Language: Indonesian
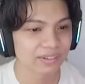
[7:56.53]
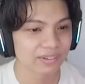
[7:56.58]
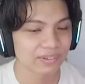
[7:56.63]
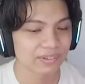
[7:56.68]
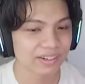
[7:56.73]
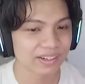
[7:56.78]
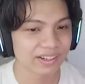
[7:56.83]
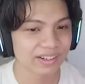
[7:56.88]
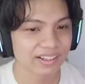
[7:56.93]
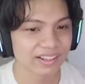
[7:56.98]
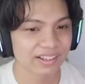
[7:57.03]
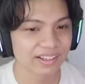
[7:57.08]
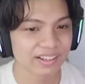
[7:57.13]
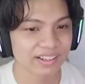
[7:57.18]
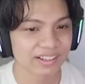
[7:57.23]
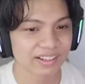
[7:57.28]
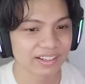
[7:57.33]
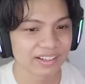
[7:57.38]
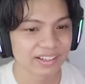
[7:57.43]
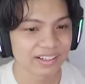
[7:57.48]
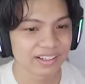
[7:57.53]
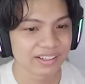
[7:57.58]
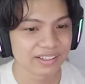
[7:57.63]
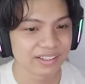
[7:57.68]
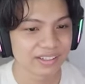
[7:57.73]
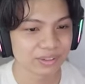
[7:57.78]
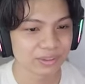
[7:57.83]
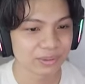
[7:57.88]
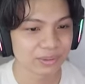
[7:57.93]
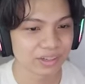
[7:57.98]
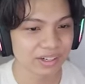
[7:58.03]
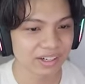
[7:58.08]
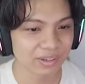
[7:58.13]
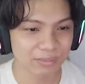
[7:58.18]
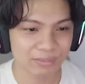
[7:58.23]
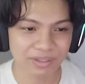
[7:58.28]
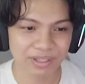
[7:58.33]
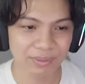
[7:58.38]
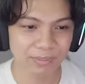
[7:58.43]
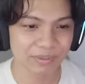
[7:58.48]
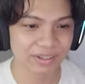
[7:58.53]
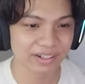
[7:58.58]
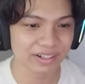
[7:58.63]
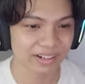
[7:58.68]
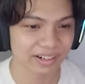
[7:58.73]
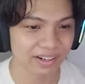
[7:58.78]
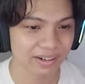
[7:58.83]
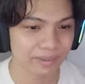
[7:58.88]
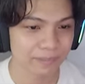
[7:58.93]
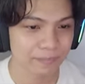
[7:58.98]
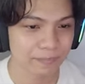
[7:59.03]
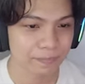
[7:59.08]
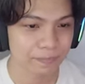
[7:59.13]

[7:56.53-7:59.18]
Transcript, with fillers: Oke. Okay. Dia tukar biar bener ya.